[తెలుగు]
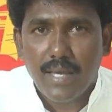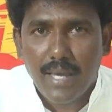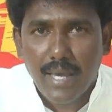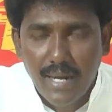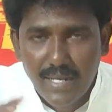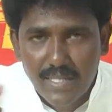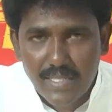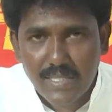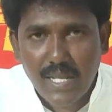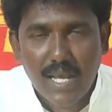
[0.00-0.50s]

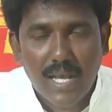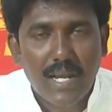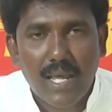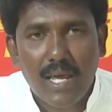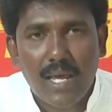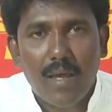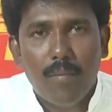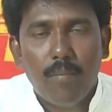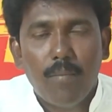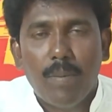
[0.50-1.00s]

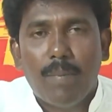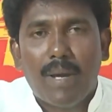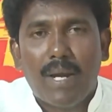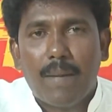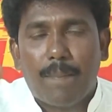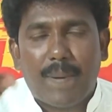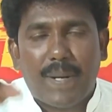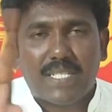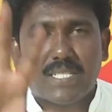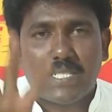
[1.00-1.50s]
గెలిస్తేనే
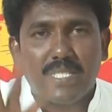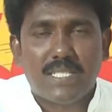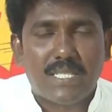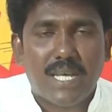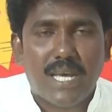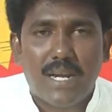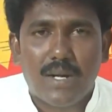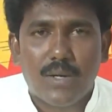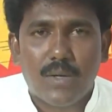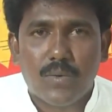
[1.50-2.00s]
మిమ్మల్ని
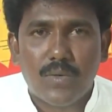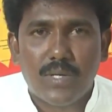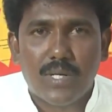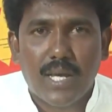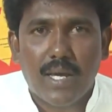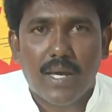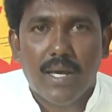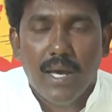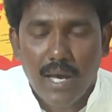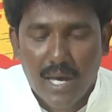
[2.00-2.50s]

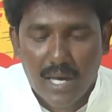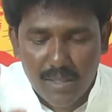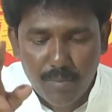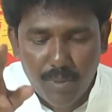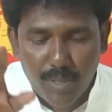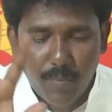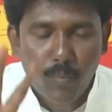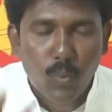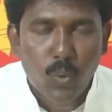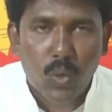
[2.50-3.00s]
ప్రశ్నించాలనుకుంటే అది
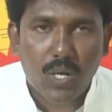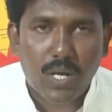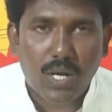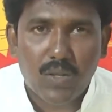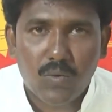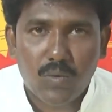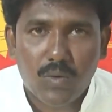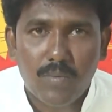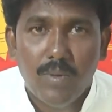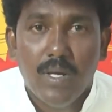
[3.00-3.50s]
మీ
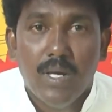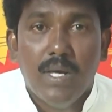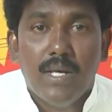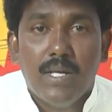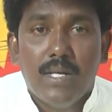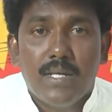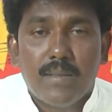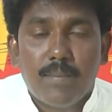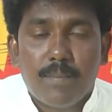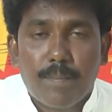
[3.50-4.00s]
మూర్ఖత్వం
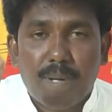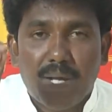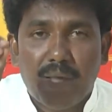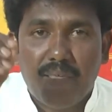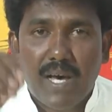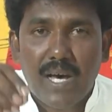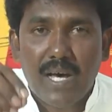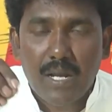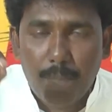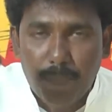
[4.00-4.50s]

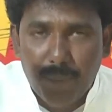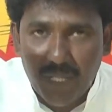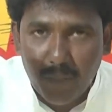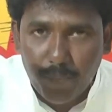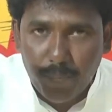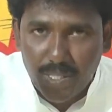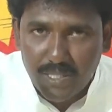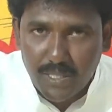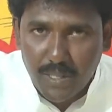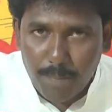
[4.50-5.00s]
ప్రధాన
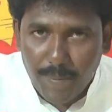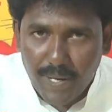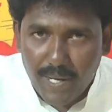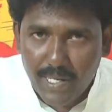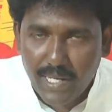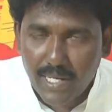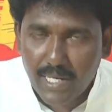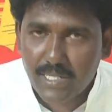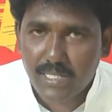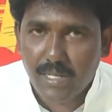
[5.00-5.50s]
ప్రతిపక్ష
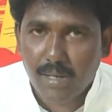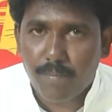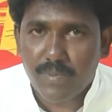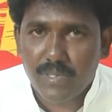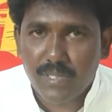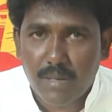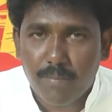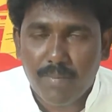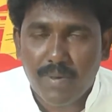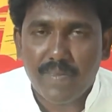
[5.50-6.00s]
పార్టీకి
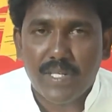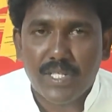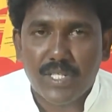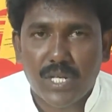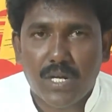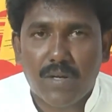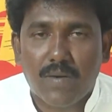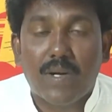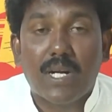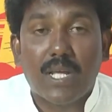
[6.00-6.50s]

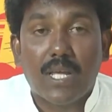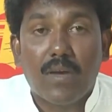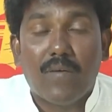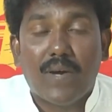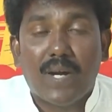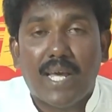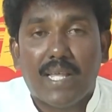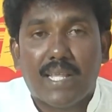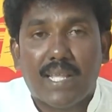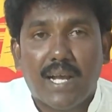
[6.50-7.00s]
సంబంధించినటువంటి
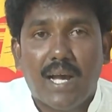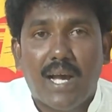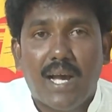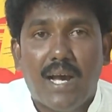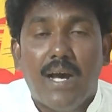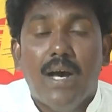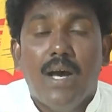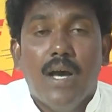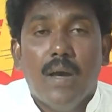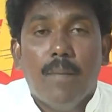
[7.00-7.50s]
యువనేతగా
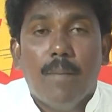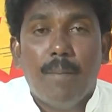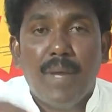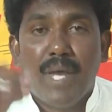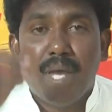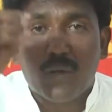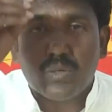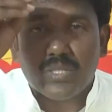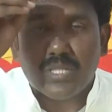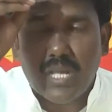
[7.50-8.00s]

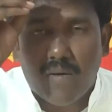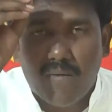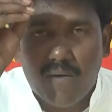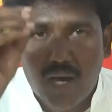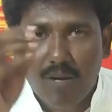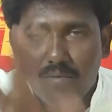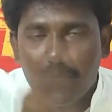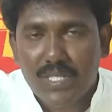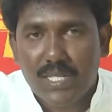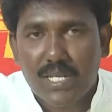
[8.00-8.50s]
మీకు
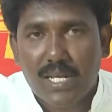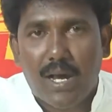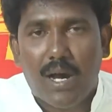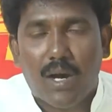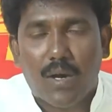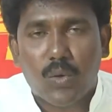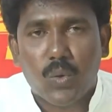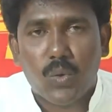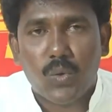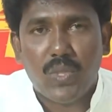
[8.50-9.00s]
సవాల్ విసిరే
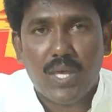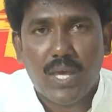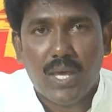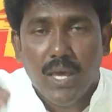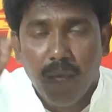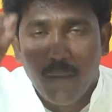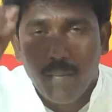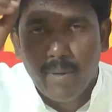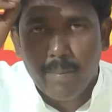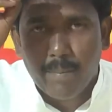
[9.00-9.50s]
హక్కు ఉంది
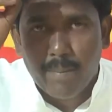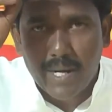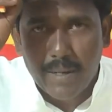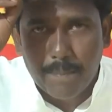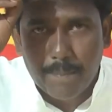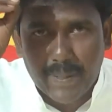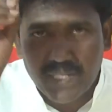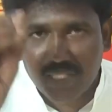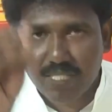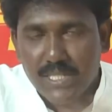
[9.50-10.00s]

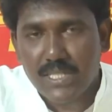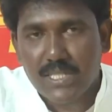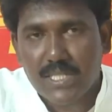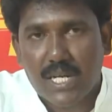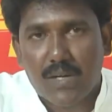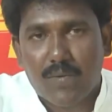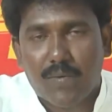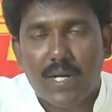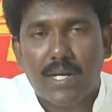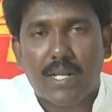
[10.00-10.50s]
మిమ్మల్ని
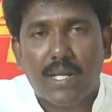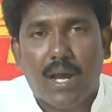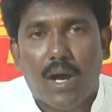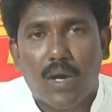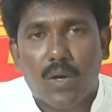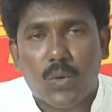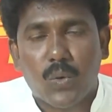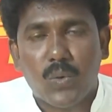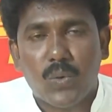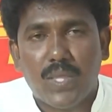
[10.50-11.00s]
ప్రశ్నించేటువంటి
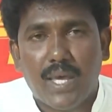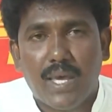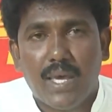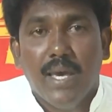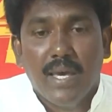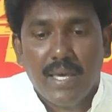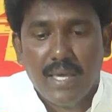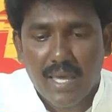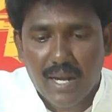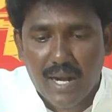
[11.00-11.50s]
హక్కు ఉంది
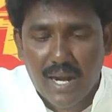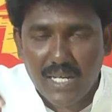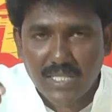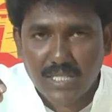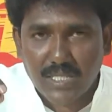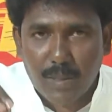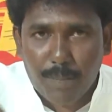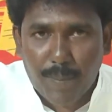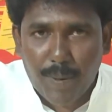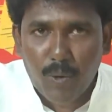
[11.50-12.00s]
ఈ
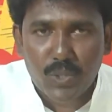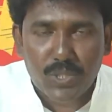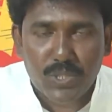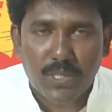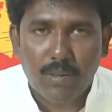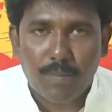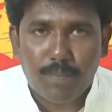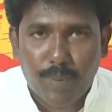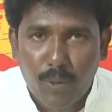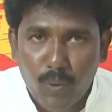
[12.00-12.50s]
రాష్ట్ర
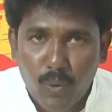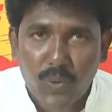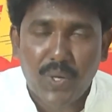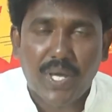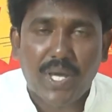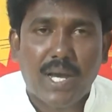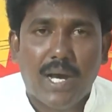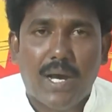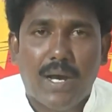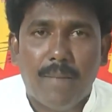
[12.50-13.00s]
పౌరుషు
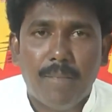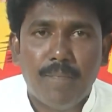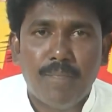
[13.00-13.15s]
పౌరుడిగా